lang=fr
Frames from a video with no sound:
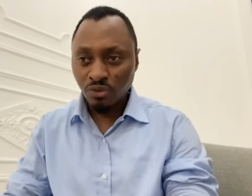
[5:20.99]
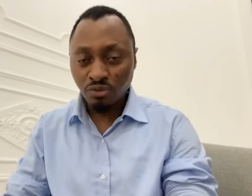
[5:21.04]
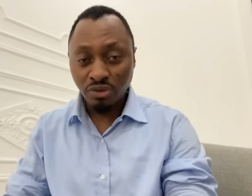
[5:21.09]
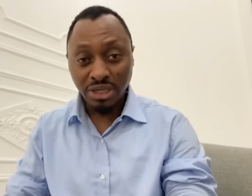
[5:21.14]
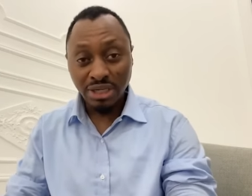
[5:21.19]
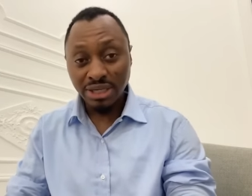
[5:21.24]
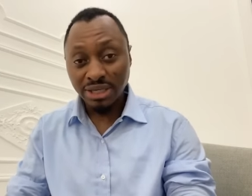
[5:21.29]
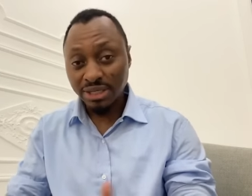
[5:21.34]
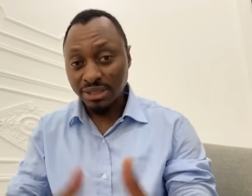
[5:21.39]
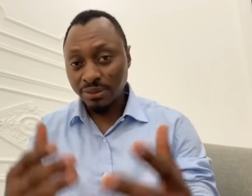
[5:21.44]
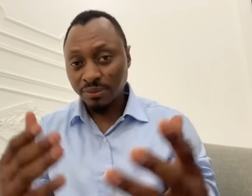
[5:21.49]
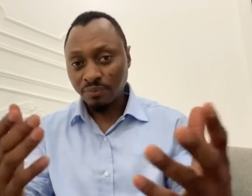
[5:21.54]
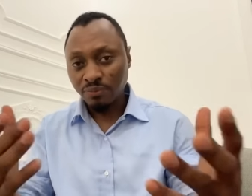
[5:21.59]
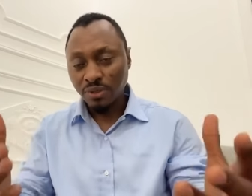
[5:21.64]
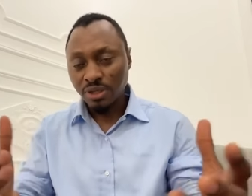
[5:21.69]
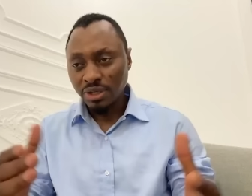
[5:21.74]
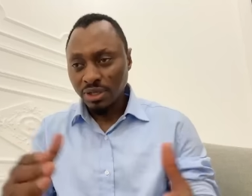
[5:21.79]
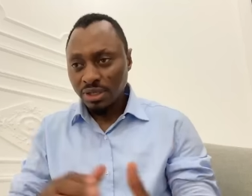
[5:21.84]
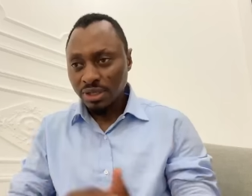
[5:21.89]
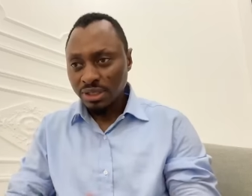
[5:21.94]

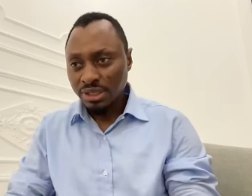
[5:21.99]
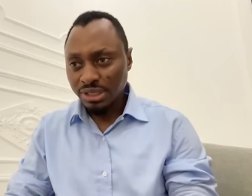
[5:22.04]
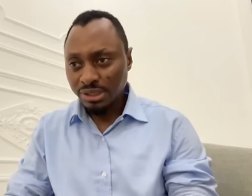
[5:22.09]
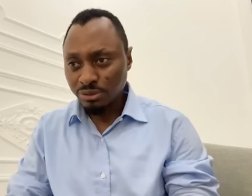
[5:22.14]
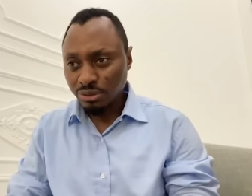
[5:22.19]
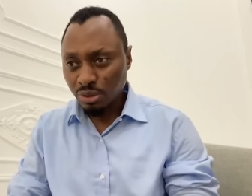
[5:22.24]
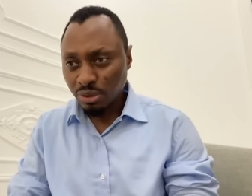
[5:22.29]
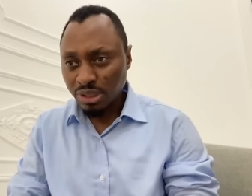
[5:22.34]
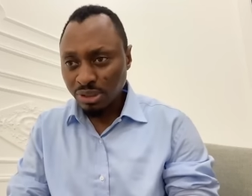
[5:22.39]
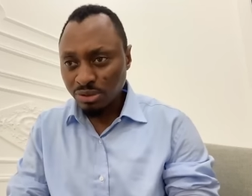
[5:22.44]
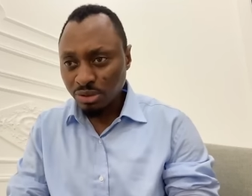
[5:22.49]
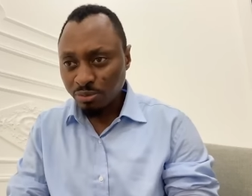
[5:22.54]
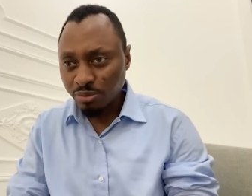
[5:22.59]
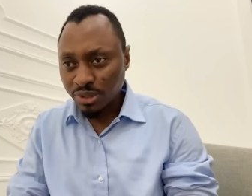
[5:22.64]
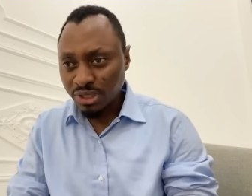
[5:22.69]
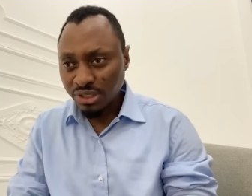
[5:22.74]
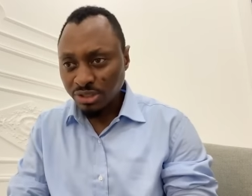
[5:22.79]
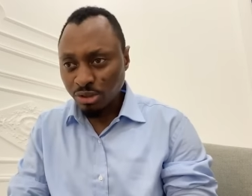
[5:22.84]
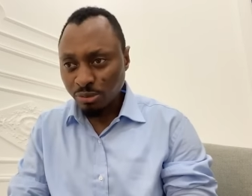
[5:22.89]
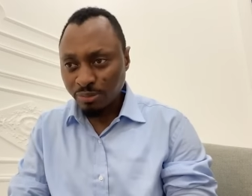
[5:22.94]
voilà l'endroit où l'un de
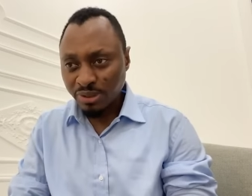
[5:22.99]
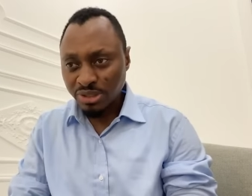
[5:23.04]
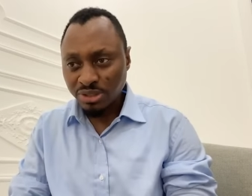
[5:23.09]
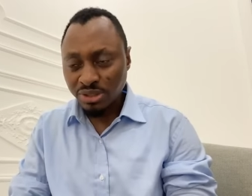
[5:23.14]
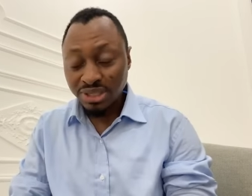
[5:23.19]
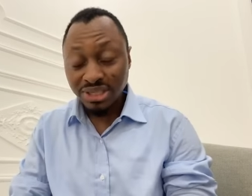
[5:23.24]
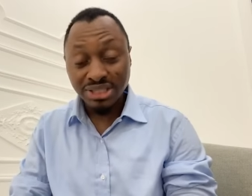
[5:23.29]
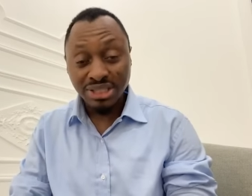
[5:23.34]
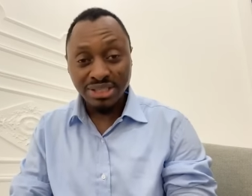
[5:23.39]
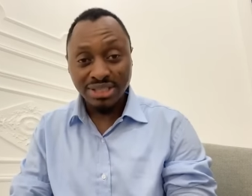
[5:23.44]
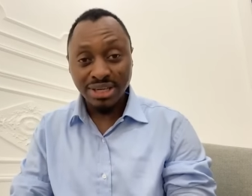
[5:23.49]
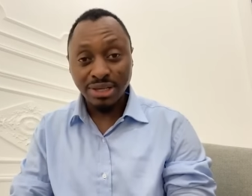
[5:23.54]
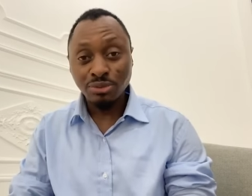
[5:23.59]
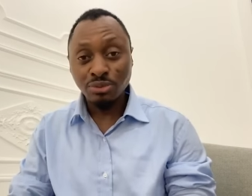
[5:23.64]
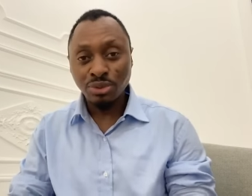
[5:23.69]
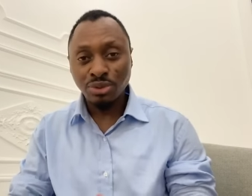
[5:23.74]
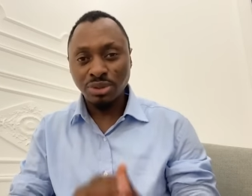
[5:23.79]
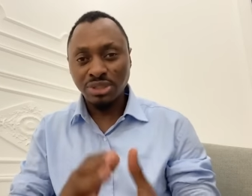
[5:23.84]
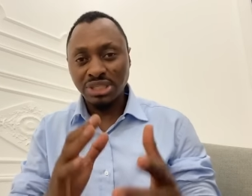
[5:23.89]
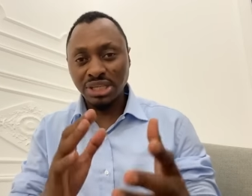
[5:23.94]
prière se passera. Ce sera une
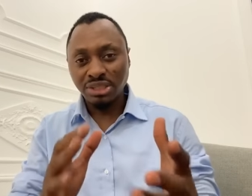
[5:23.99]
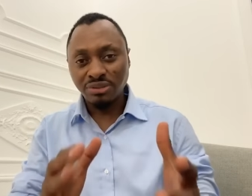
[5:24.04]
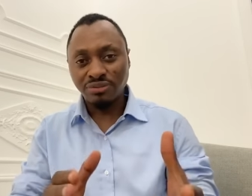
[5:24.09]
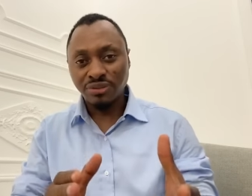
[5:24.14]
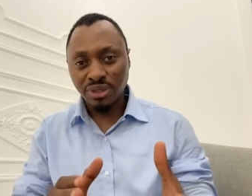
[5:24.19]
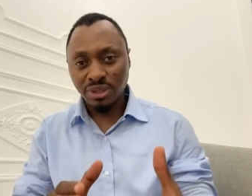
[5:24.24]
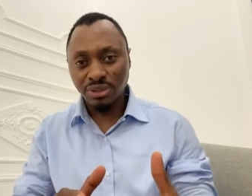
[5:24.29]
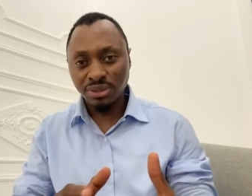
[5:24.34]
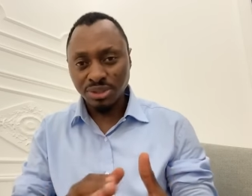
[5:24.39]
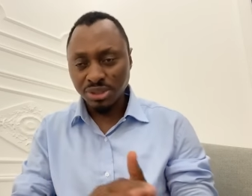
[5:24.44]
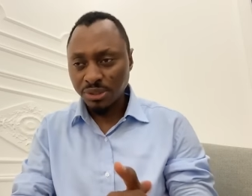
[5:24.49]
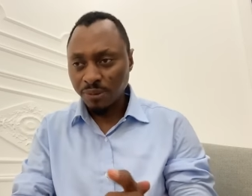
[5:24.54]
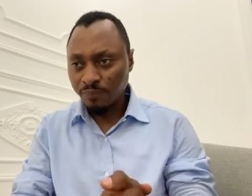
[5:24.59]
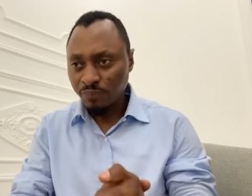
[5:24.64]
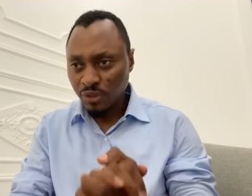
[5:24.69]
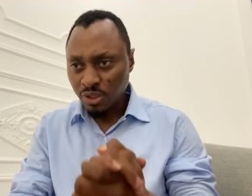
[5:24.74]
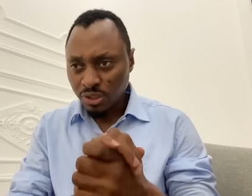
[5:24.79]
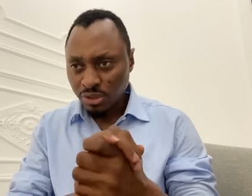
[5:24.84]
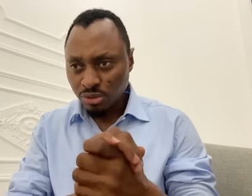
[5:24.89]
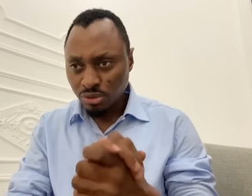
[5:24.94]
nuit de délivrance,
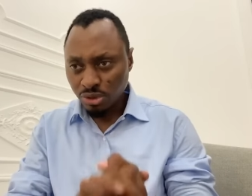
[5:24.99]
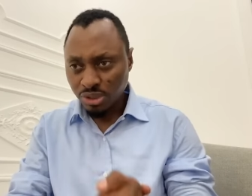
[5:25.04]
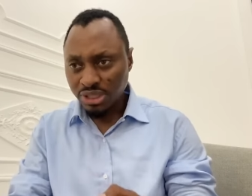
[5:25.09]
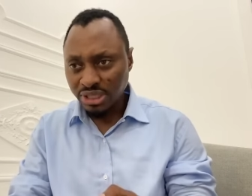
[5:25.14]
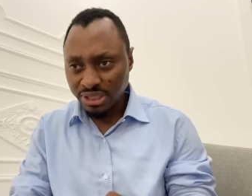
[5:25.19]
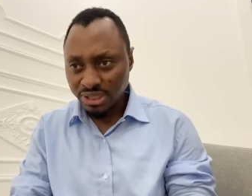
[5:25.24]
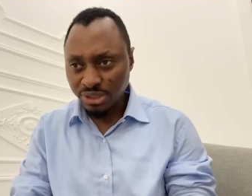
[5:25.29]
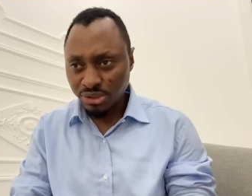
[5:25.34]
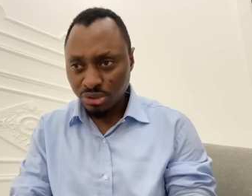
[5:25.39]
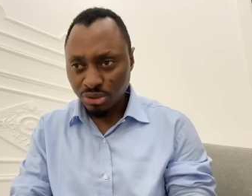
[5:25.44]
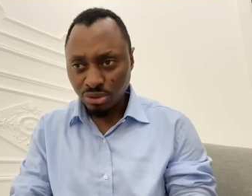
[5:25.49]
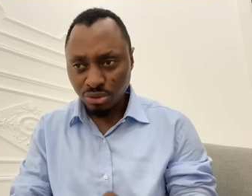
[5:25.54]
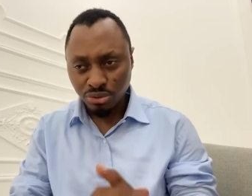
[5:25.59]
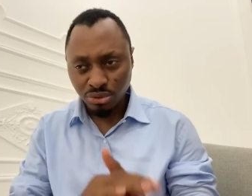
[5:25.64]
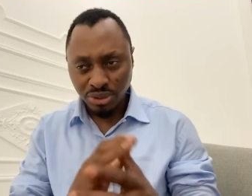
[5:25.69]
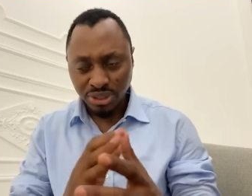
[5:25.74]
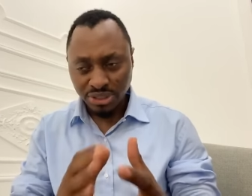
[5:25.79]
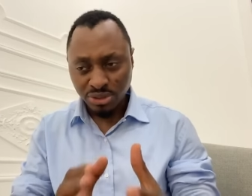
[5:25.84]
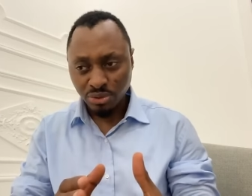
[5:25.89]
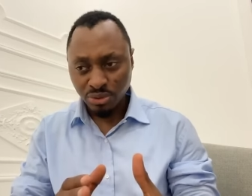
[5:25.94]
de guérison,
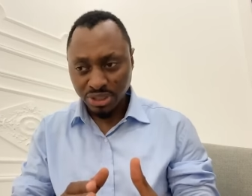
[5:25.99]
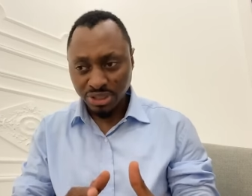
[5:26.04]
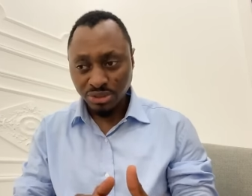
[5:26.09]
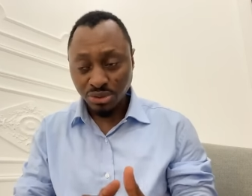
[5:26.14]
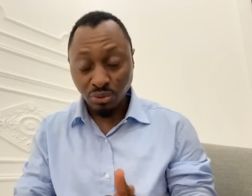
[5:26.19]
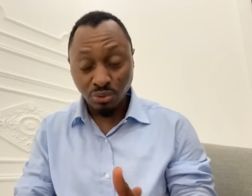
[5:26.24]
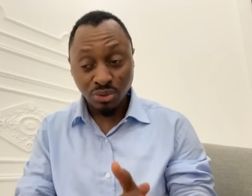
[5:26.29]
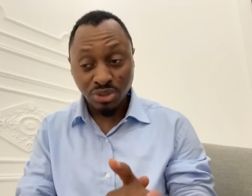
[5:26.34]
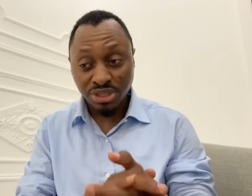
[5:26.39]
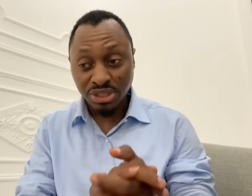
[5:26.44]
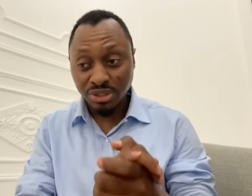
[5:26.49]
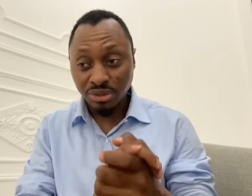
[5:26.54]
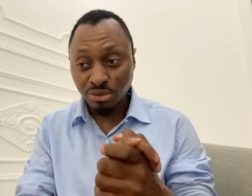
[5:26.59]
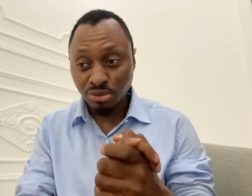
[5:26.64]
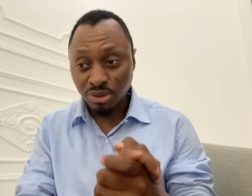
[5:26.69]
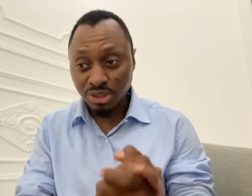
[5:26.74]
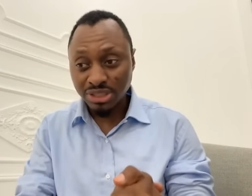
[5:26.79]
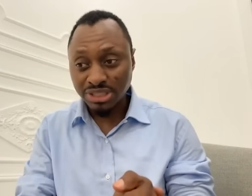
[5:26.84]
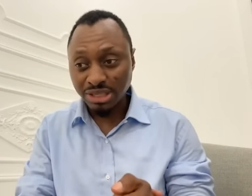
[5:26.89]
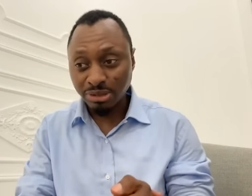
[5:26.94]
de restauration le
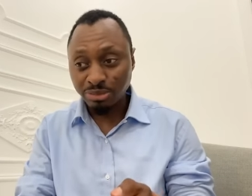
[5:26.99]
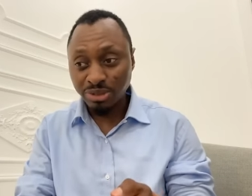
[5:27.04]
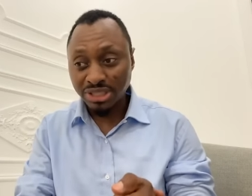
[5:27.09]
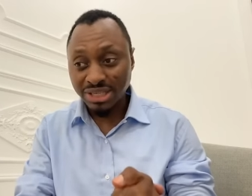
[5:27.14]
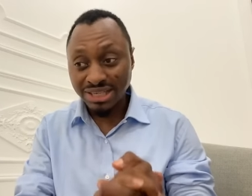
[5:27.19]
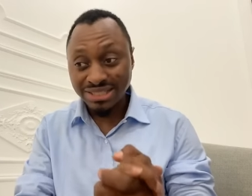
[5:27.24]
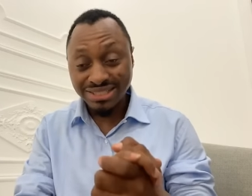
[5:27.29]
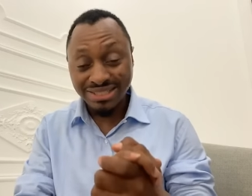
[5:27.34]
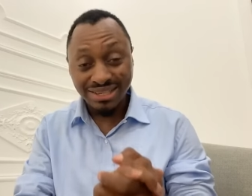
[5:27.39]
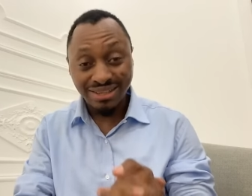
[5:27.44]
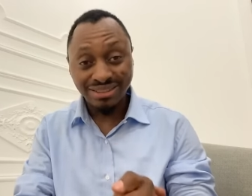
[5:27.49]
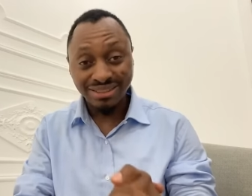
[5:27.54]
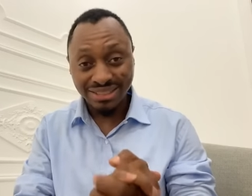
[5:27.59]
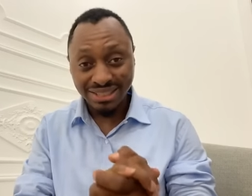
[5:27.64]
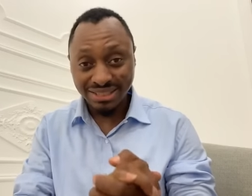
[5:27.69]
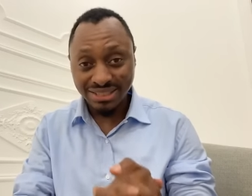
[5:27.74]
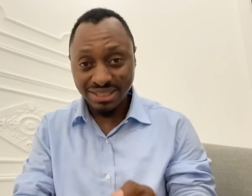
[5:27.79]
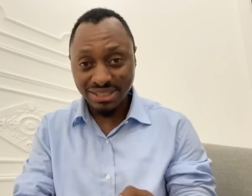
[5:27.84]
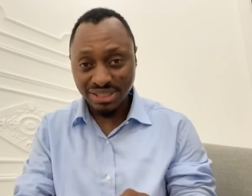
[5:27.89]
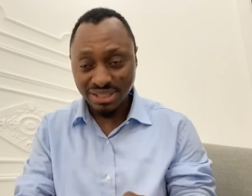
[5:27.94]
Seigneur te rétablira dans
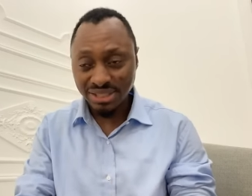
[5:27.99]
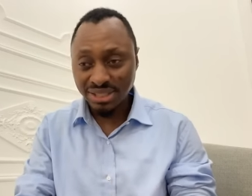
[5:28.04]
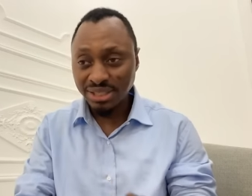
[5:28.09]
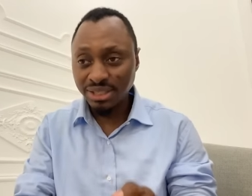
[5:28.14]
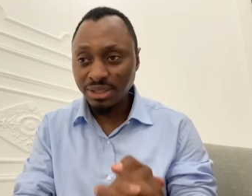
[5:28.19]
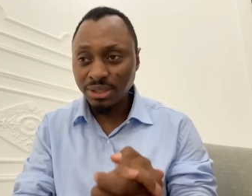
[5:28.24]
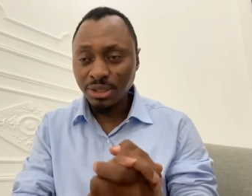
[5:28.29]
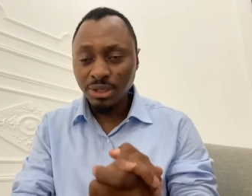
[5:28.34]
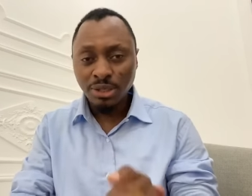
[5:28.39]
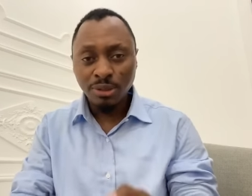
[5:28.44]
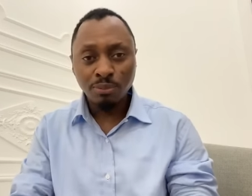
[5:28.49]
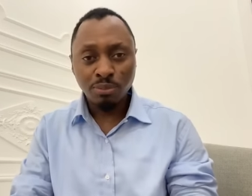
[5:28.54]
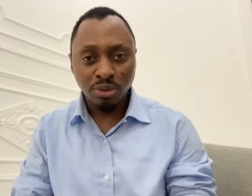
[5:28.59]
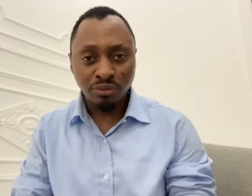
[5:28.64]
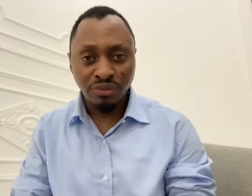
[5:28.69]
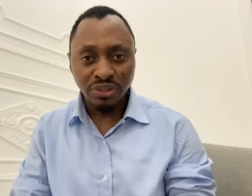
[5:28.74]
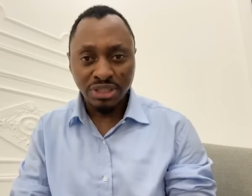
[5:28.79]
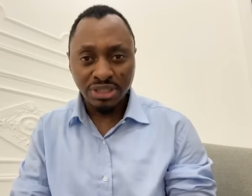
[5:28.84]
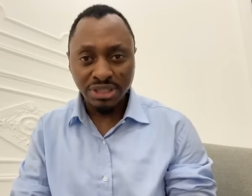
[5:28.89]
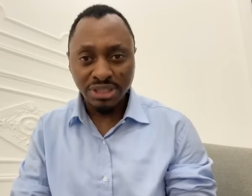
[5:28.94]
ta destinée
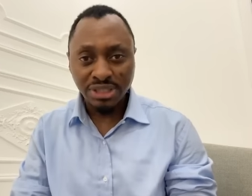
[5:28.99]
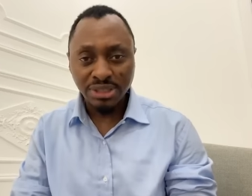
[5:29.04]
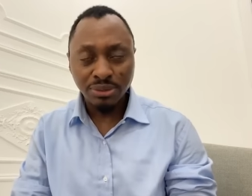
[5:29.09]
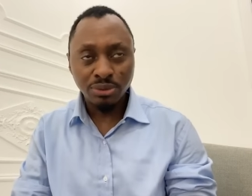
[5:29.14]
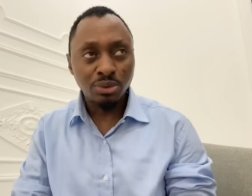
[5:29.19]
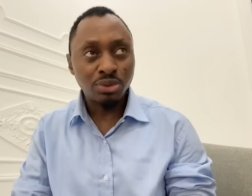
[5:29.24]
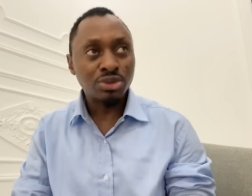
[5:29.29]
prophétique.